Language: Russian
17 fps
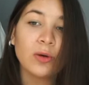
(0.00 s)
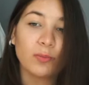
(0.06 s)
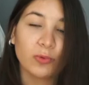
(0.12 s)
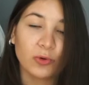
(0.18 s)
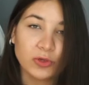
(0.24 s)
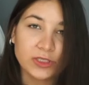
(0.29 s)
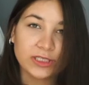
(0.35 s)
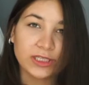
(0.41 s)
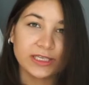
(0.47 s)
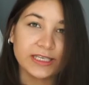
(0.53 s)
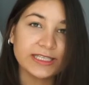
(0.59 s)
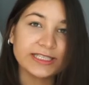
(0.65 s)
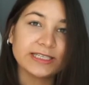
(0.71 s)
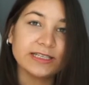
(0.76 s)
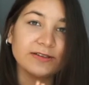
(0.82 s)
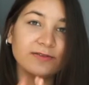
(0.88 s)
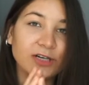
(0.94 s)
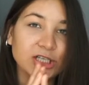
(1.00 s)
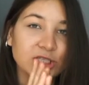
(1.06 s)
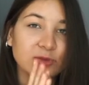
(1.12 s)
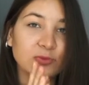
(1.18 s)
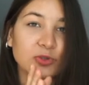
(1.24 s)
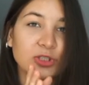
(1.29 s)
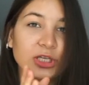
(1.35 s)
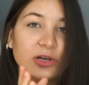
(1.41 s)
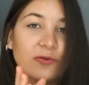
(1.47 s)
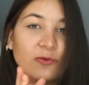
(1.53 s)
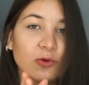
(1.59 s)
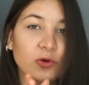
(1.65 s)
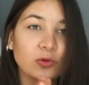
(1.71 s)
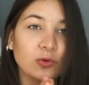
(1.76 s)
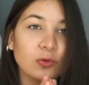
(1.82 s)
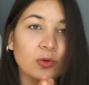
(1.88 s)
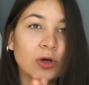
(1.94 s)
Просто если вашему
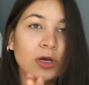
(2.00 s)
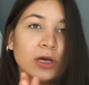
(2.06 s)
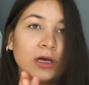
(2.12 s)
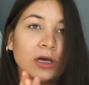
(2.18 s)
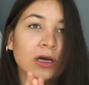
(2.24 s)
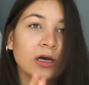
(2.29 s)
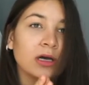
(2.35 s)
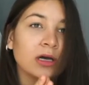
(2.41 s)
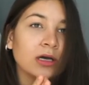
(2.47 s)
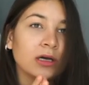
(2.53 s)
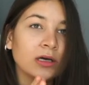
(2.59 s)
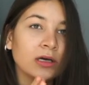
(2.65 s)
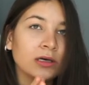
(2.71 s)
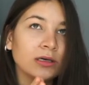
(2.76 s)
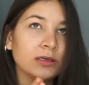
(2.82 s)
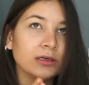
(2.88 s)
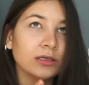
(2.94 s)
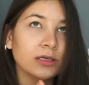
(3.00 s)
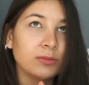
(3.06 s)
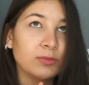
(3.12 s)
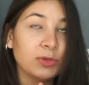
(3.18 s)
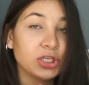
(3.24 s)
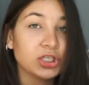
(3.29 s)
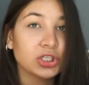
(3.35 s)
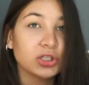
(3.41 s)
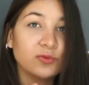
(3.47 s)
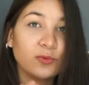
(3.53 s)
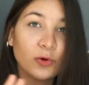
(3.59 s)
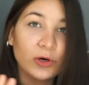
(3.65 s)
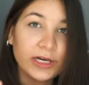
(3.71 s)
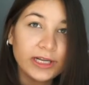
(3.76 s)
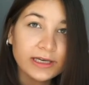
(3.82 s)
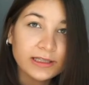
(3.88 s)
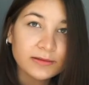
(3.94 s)
телефону э, меньше
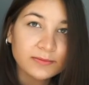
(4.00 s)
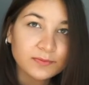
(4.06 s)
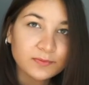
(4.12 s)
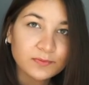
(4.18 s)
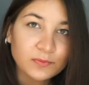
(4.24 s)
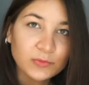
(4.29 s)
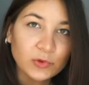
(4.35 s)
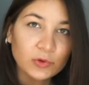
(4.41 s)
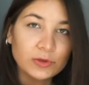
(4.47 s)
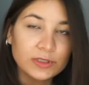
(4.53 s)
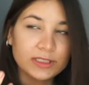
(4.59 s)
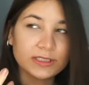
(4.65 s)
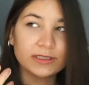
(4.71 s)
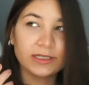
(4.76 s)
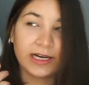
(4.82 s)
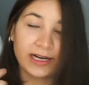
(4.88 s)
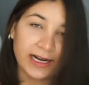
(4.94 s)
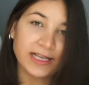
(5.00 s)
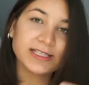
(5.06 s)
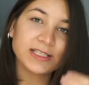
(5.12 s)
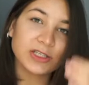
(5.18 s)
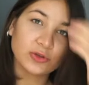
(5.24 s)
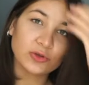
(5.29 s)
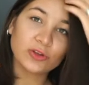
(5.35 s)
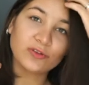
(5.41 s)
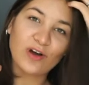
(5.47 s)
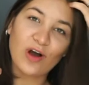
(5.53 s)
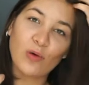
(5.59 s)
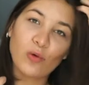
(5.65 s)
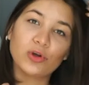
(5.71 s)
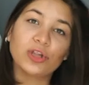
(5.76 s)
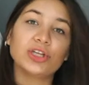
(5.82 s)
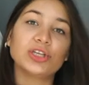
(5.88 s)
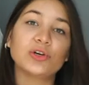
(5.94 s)
двух лет, то есть гарантия идет два
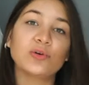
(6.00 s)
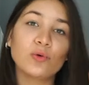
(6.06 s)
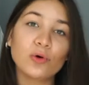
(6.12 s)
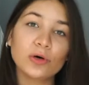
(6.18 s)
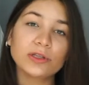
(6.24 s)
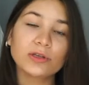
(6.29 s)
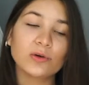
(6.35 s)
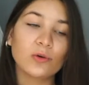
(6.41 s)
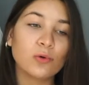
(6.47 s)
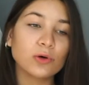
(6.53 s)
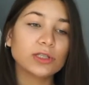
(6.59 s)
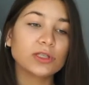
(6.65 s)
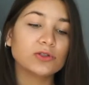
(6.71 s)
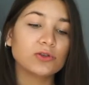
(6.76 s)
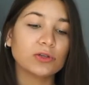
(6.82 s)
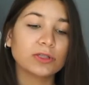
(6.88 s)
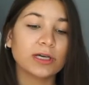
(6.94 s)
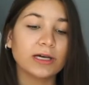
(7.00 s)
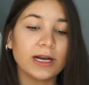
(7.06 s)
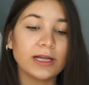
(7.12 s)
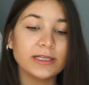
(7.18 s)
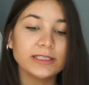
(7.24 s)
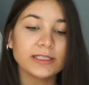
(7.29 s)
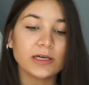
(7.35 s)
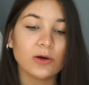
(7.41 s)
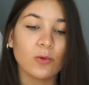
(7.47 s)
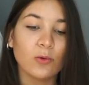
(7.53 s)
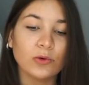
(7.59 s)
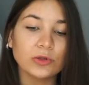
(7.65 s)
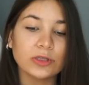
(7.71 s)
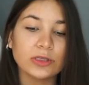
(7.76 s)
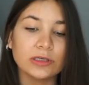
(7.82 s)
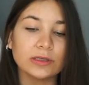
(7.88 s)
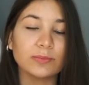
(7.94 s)
года, не год. Год идет гарантия
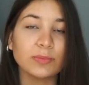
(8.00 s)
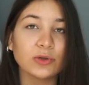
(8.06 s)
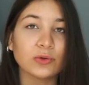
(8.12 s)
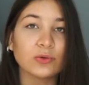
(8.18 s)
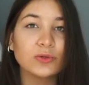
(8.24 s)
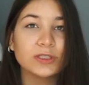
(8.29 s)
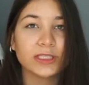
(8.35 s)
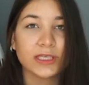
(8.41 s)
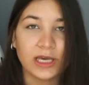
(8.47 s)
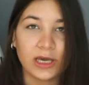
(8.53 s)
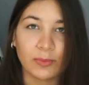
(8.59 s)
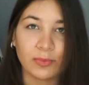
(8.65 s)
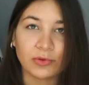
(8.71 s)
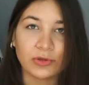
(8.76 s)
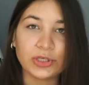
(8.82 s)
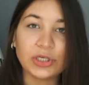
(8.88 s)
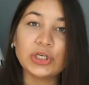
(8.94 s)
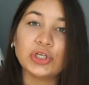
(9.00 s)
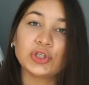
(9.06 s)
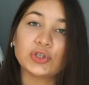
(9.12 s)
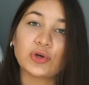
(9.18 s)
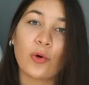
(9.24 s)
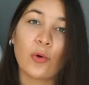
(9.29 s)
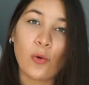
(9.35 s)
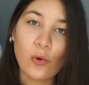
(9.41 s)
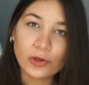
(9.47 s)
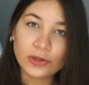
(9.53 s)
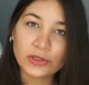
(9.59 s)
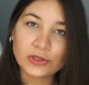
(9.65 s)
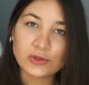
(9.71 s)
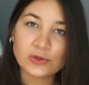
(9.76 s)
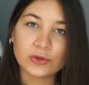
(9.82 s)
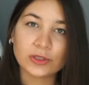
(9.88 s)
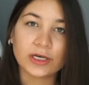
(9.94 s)
от продукции Apple. И еще год
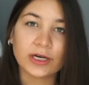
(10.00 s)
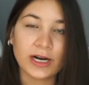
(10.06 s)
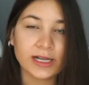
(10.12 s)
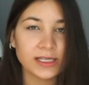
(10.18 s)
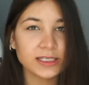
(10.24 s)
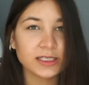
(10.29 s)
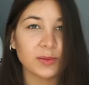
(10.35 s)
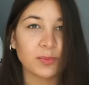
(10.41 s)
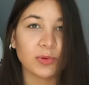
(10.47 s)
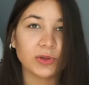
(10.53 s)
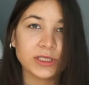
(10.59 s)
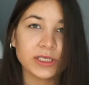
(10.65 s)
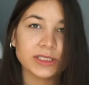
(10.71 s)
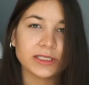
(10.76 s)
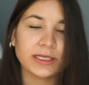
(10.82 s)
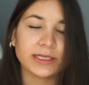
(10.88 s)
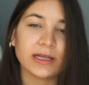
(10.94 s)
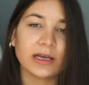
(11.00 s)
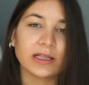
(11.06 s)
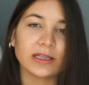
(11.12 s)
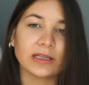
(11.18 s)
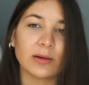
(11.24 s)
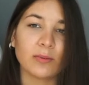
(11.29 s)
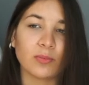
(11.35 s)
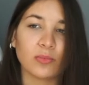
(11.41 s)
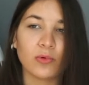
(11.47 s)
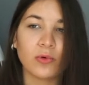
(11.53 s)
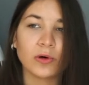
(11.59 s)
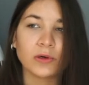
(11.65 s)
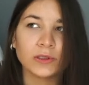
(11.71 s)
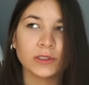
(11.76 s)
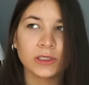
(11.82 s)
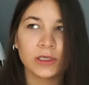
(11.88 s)
идет гарантия дополнительная там по